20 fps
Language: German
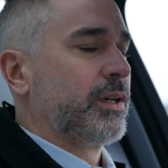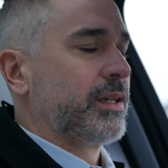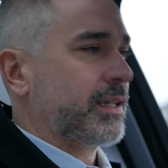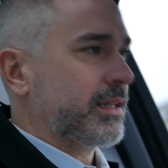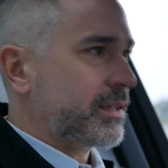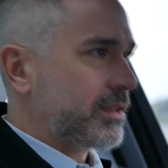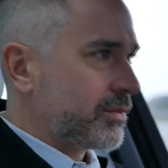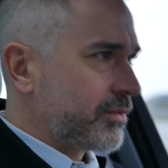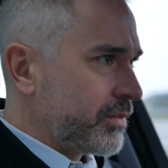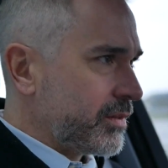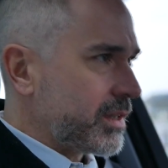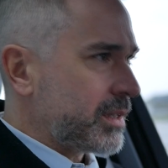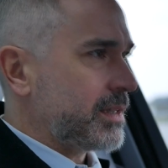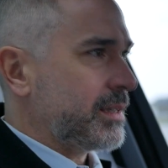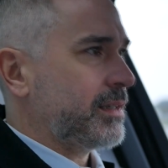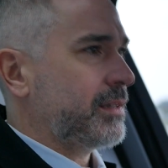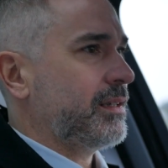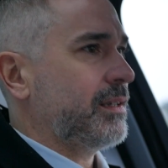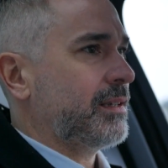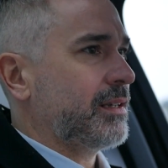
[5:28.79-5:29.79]
Das ist
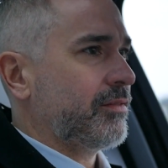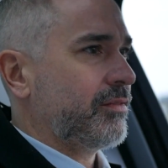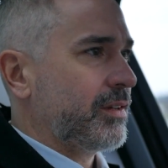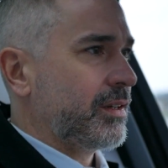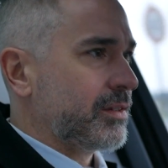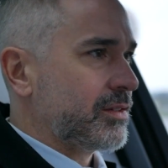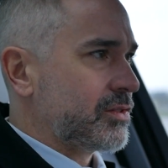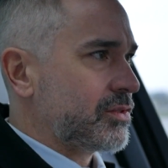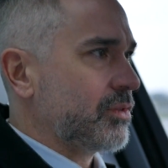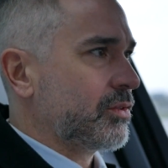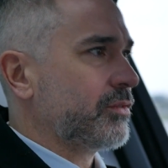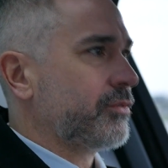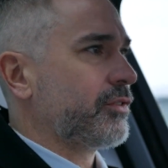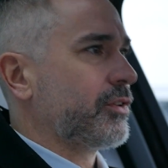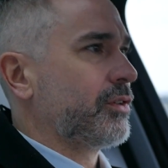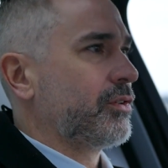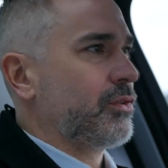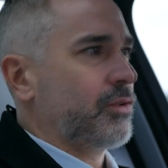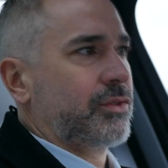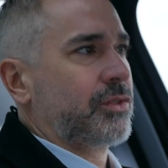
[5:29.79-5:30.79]
wirklich die Definition
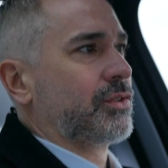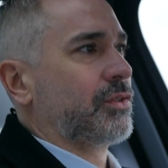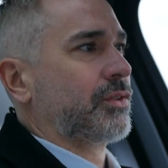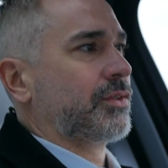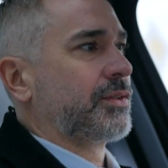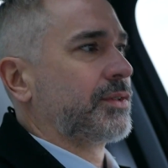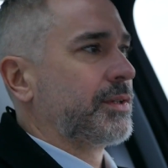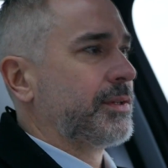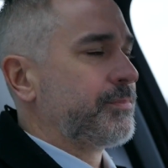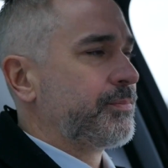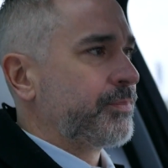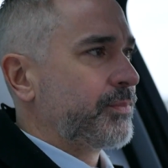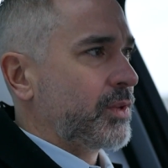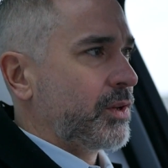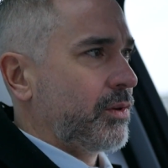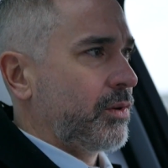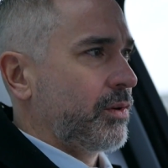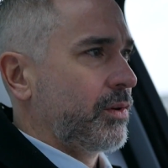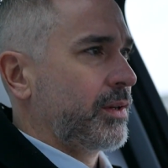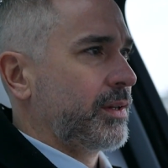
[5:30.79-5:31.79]
von Luxus
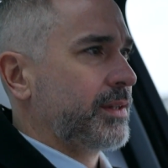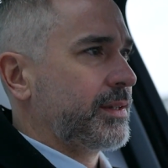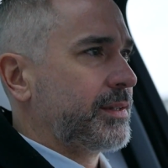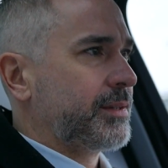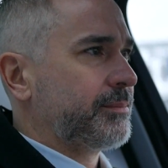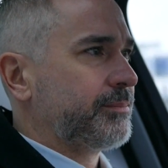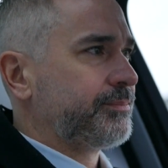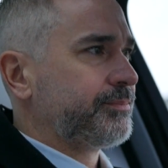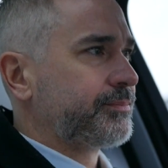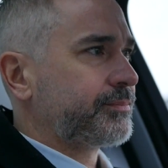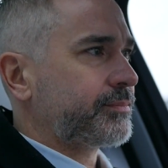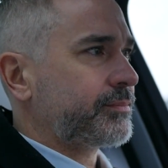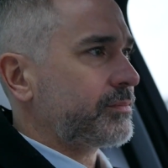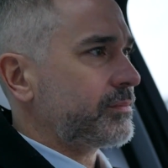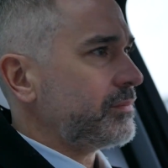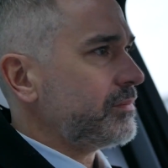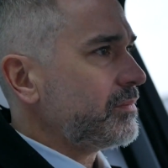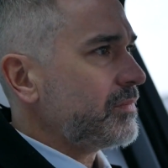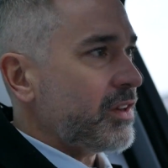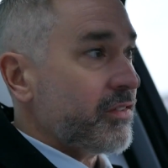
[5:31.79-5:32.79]
und
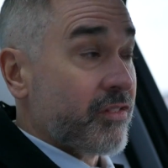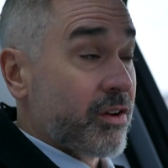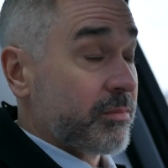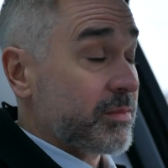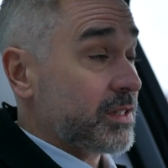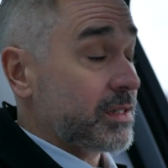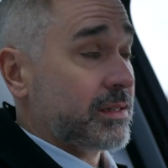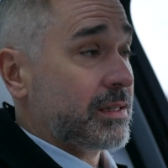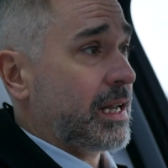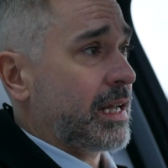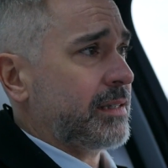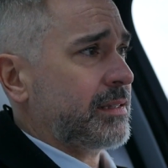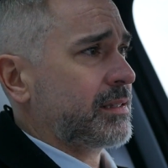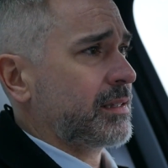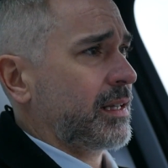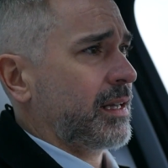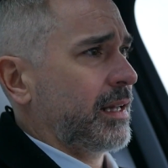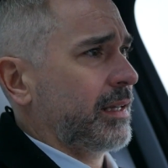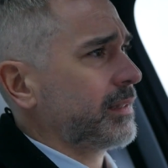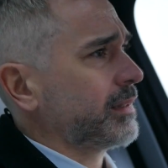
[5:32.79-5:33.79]
wenn man es sich
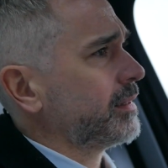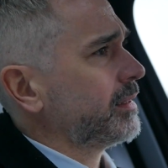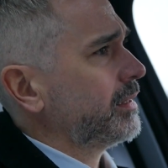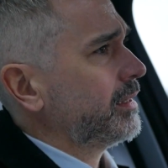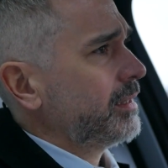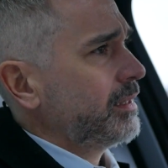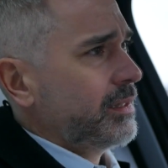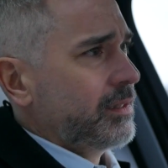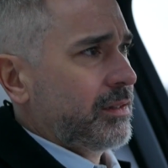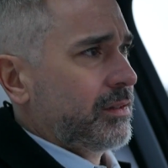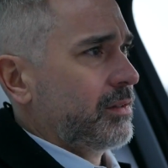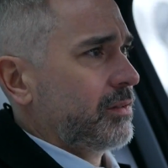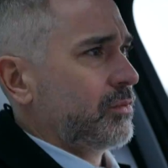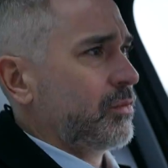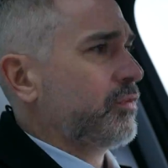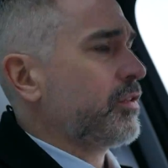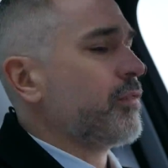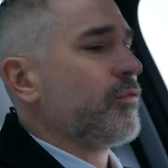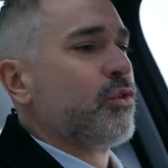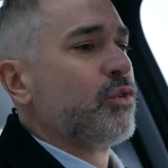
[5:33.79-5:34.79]
leisten kann, du
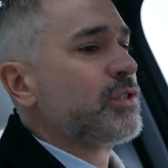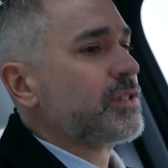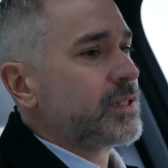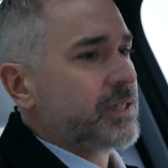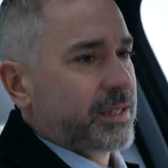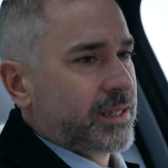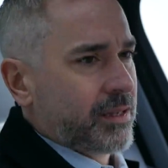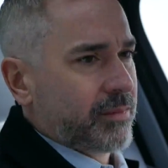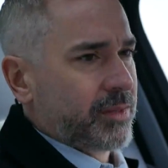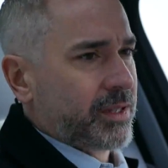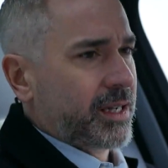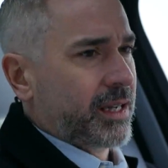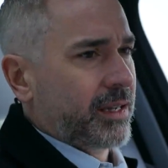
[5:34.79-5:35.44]
verwöhnst dich damit